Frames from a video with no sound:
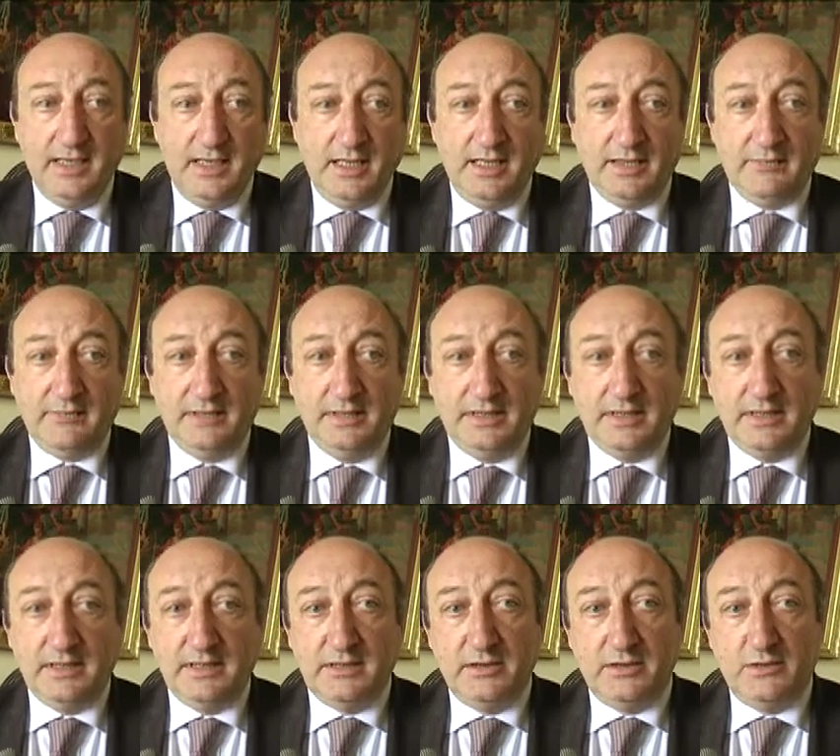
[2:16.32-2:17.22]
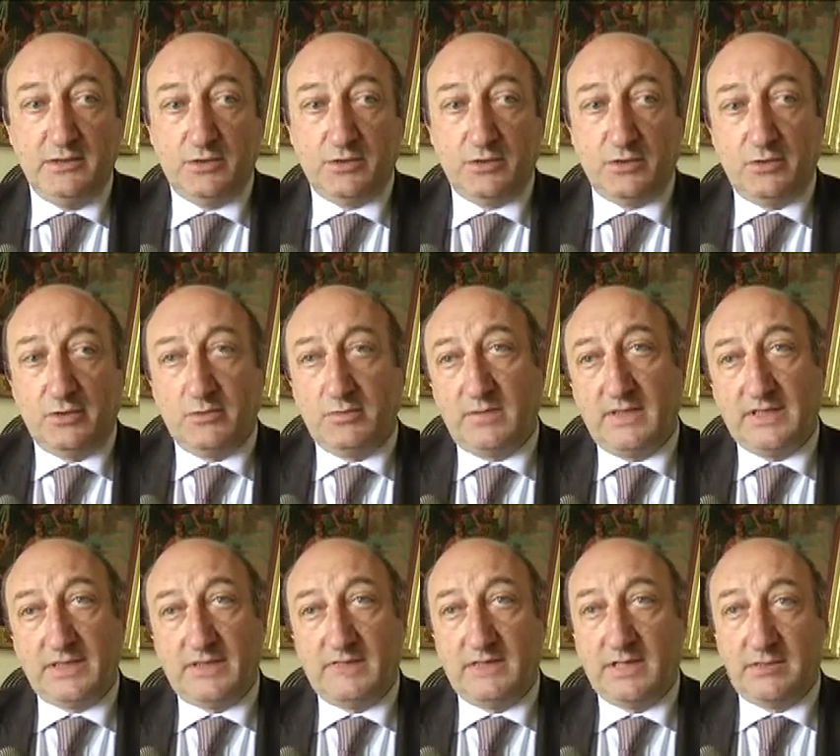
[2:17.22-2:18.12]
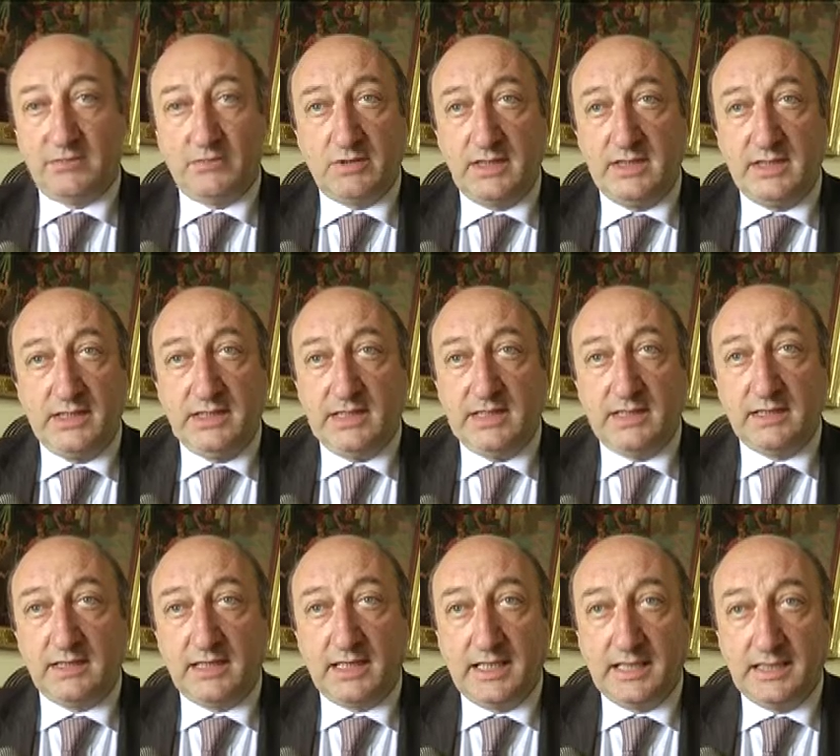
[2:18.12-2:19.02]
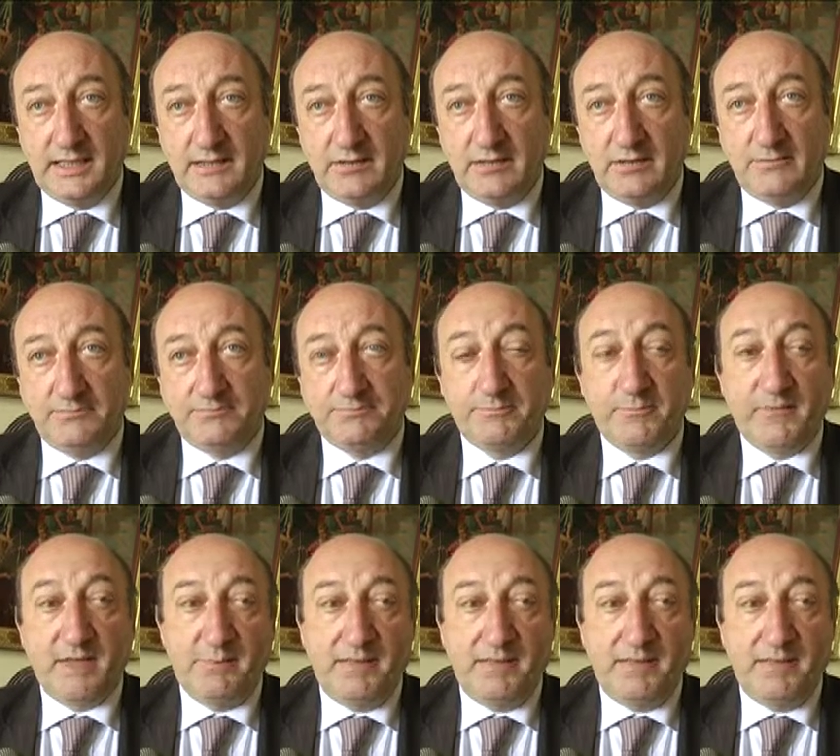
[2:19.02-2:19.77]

e quindi non solo attraverso una linea di credito,